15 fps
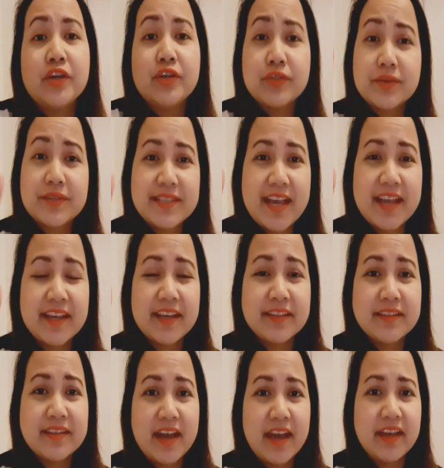So
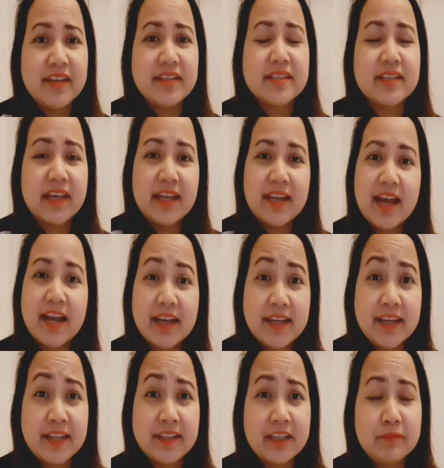second guys,
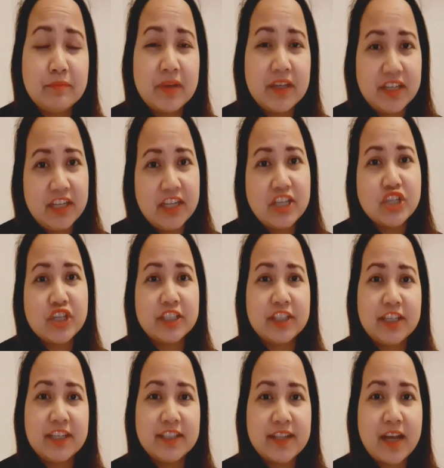kailangan natin ma-reach ang
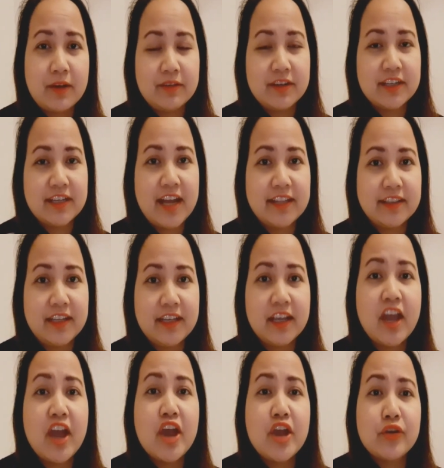tinatawag
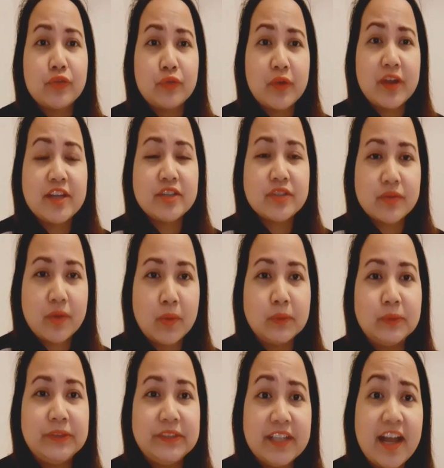nating
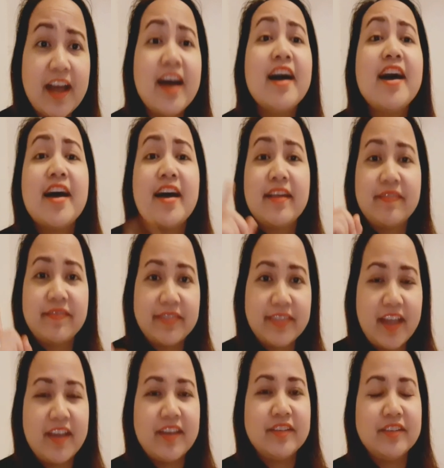threshold na
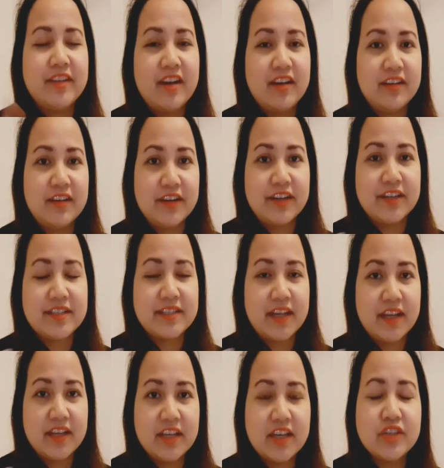$10.
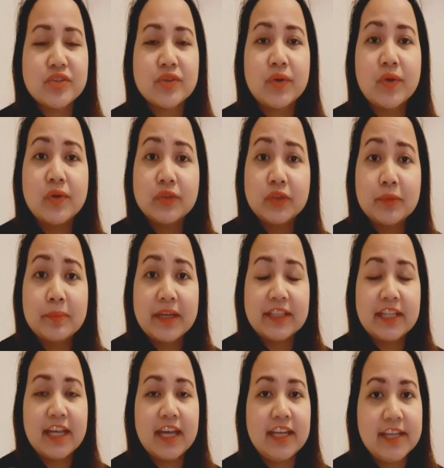Ayan, so
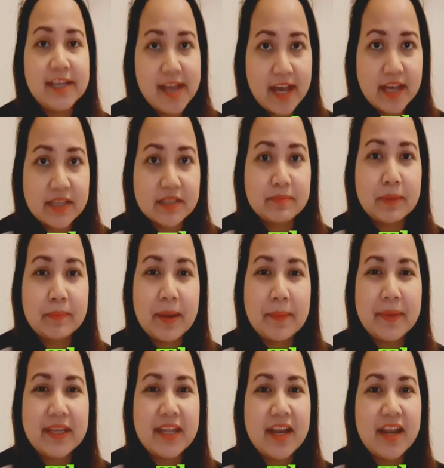automatically guys,
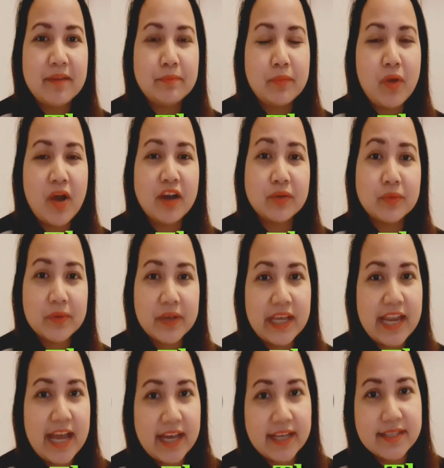magpapadala po ang
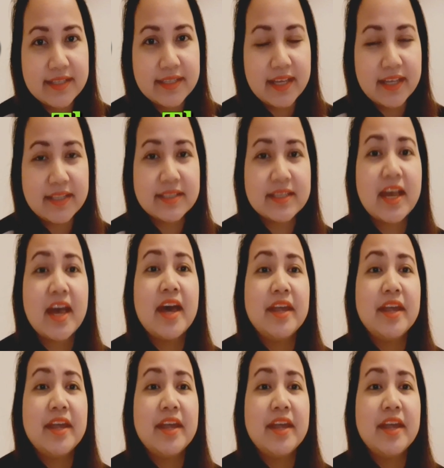Google AdSense